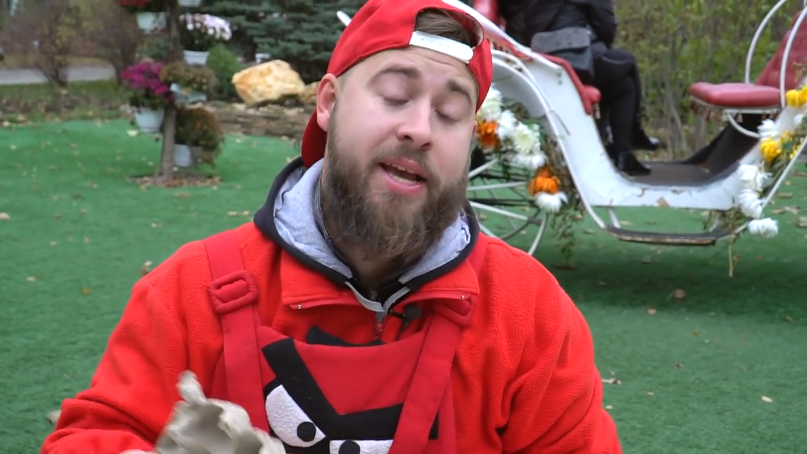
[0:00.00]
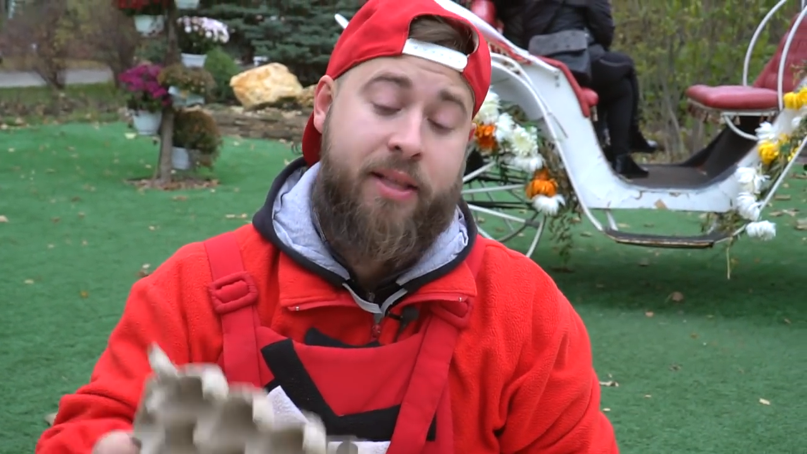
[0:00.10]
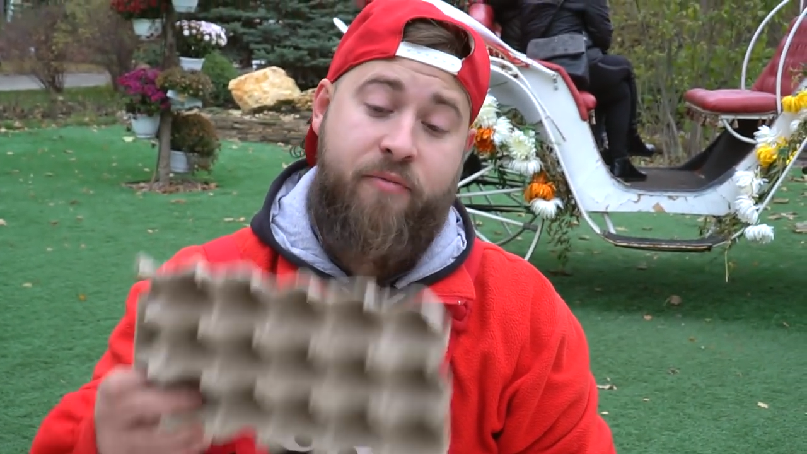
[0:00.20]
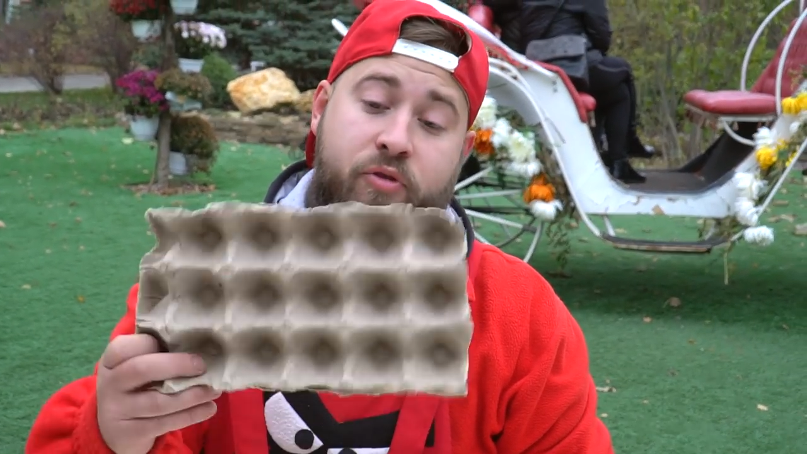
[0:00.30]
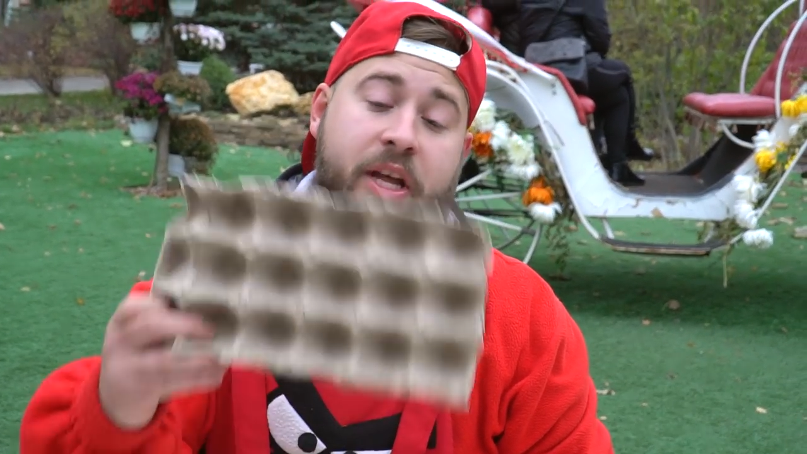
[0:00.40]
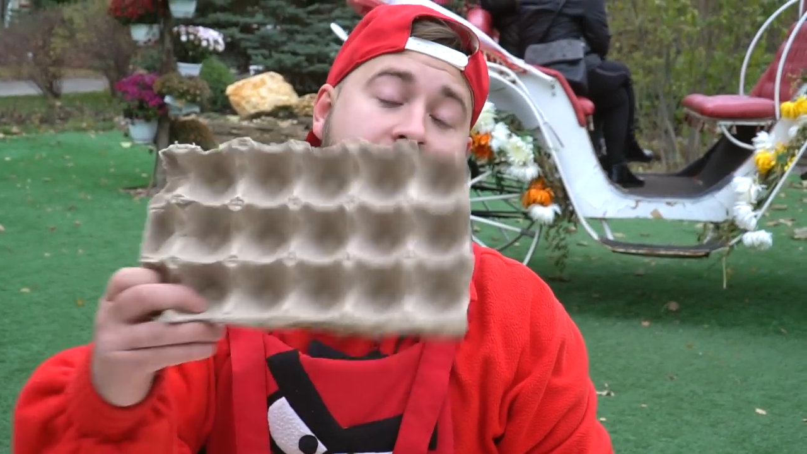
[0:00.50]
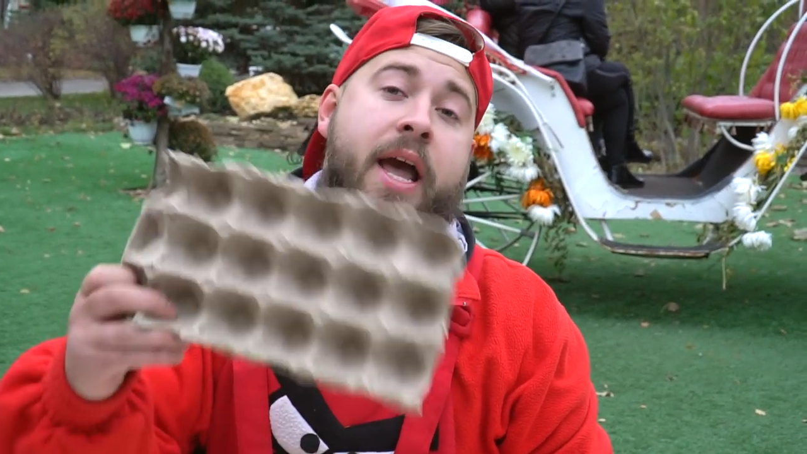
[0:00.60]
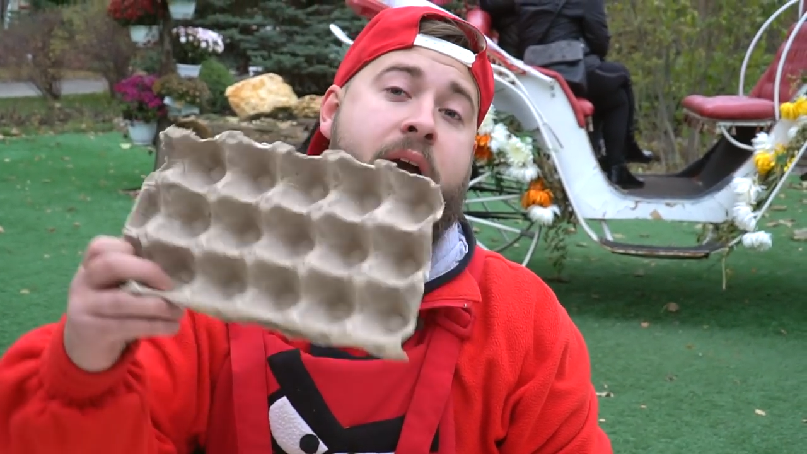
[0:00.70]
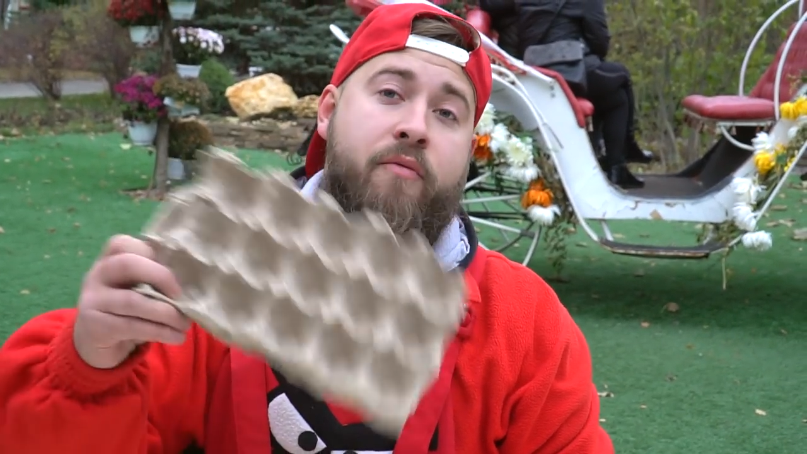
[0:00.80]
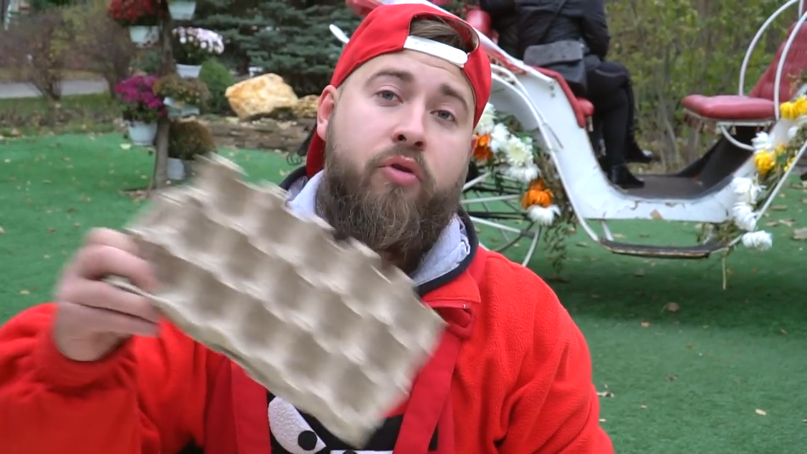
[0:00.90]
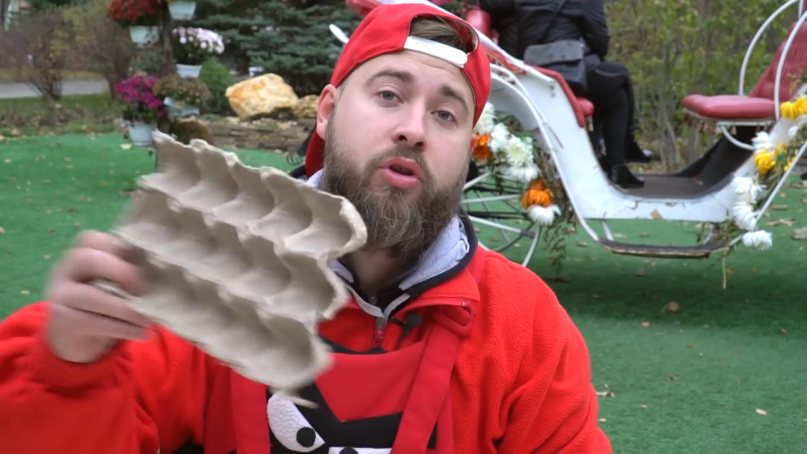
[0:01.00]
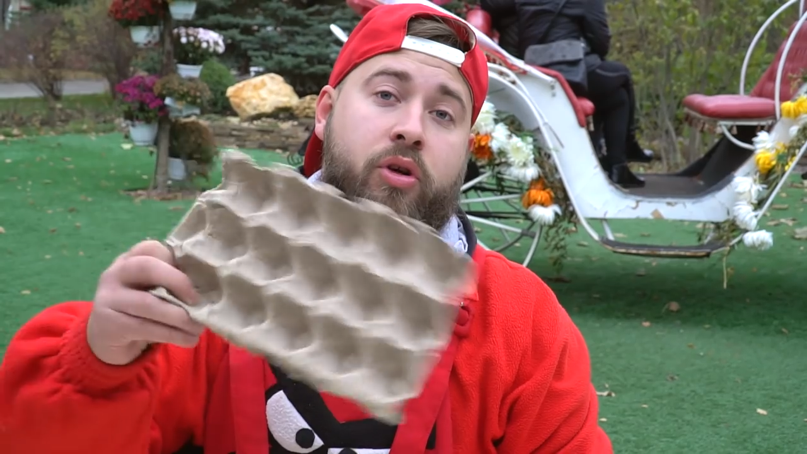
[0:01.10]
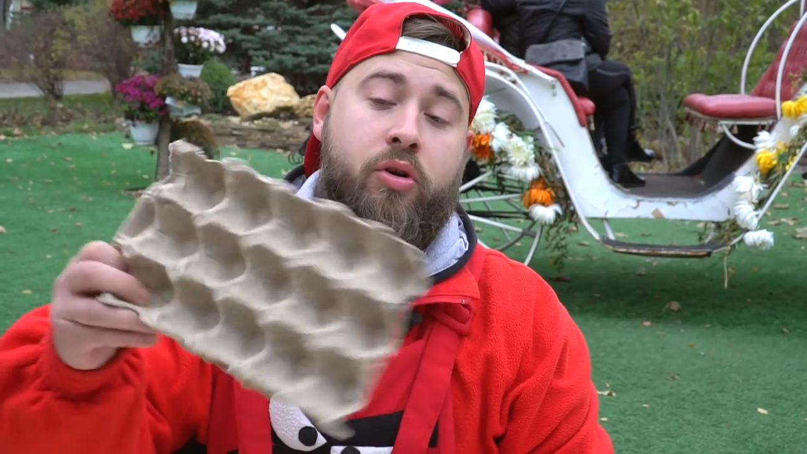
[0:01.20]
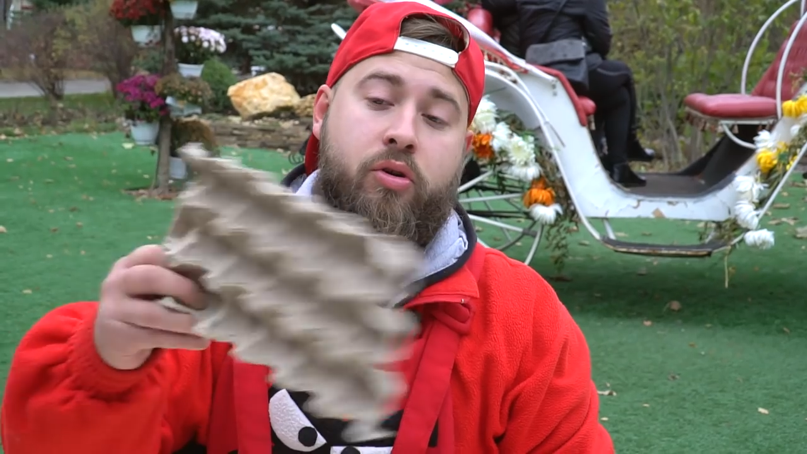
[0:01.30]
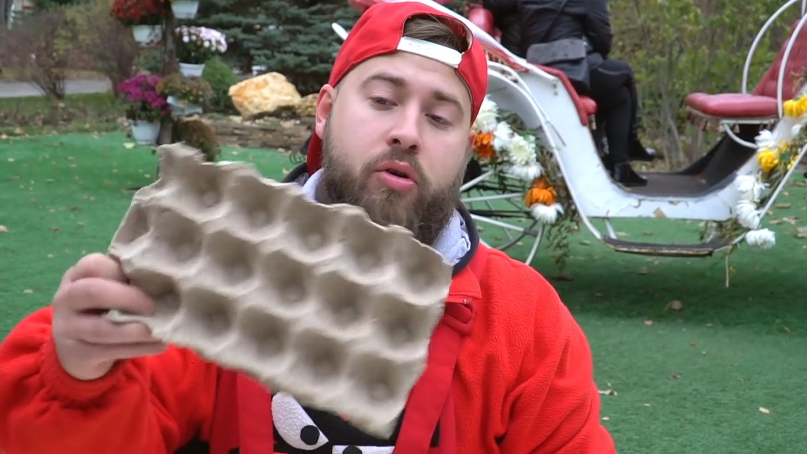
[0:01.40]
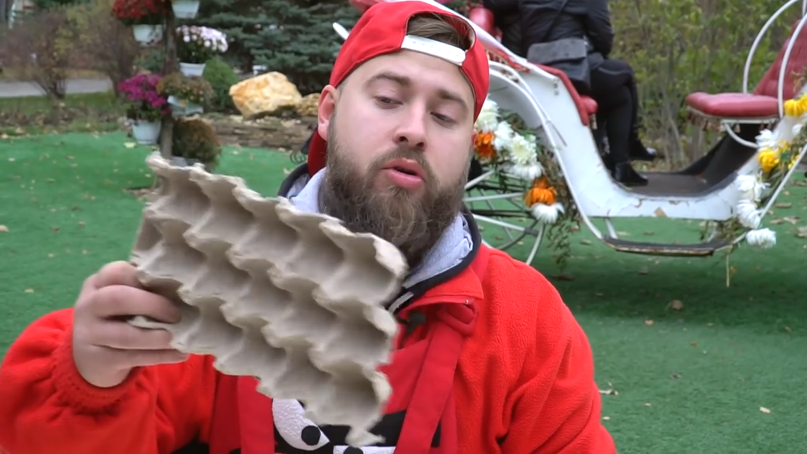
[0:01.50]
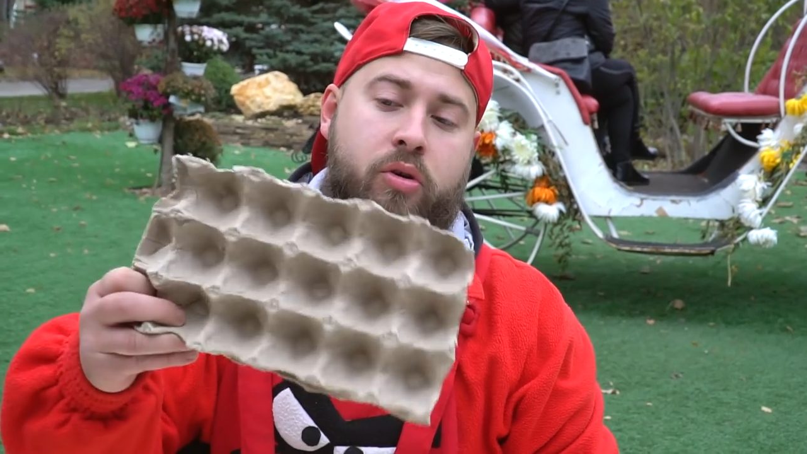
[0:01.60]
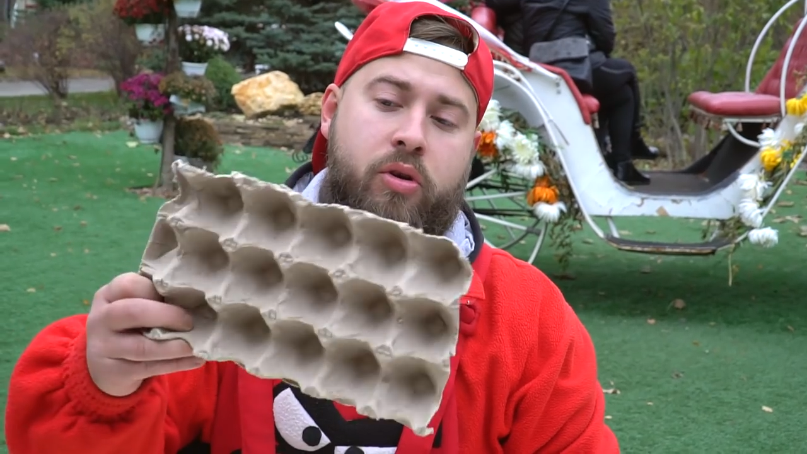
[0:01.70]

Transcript: это вот такая вот, э,